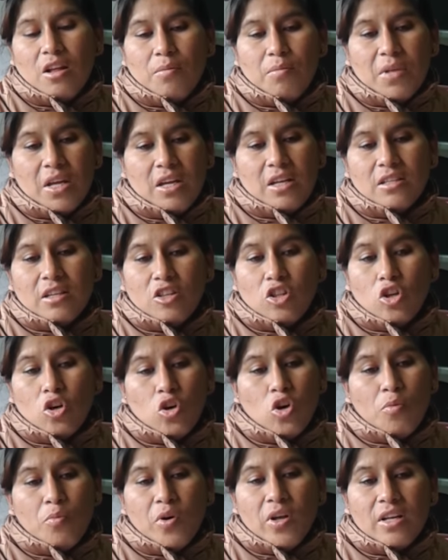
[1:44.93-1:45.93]
Me dice,
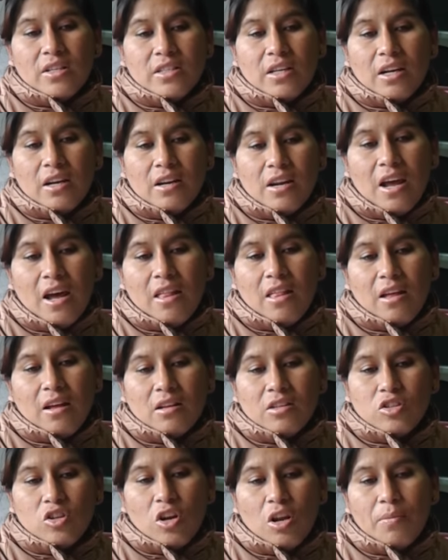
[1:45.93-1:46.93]
no, no puede hacer
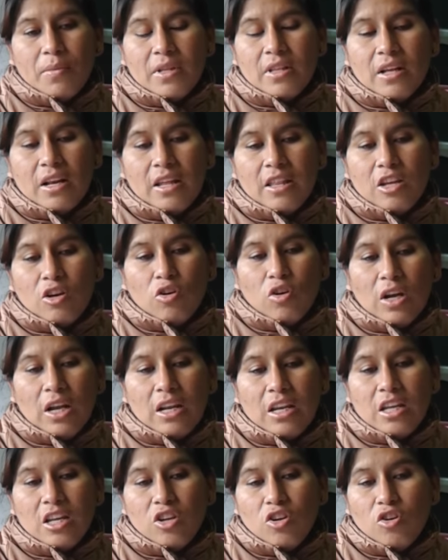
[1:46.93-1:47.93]
nada, solamente le digo que
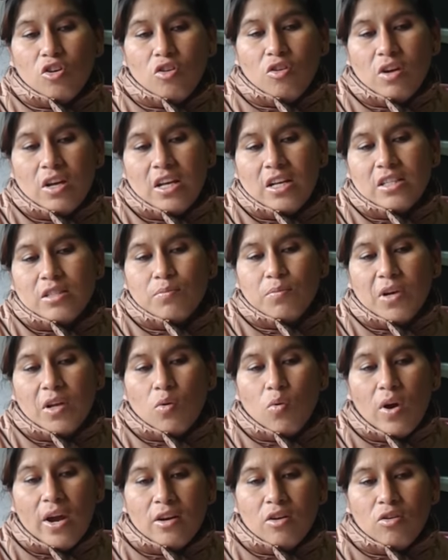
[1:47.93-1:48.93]
el niño es
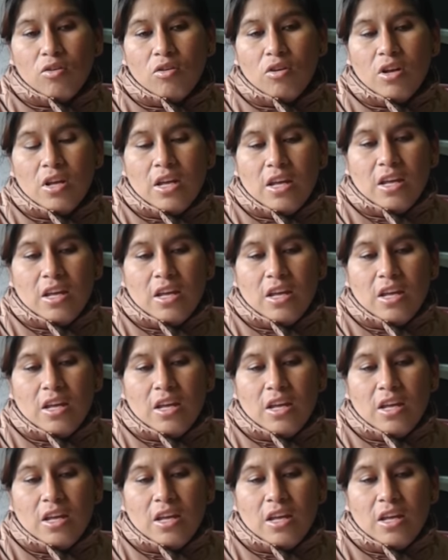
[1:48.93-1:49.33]
peruano